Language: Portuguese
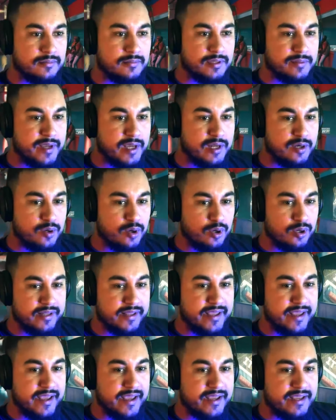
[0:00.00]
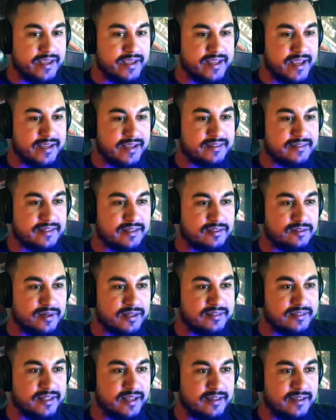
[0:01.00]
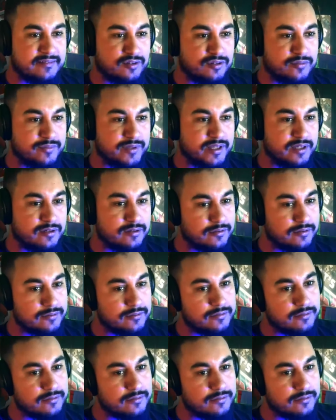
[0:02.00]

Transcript: Primeiro rolê aí, Jack, dando uma dessa comigo.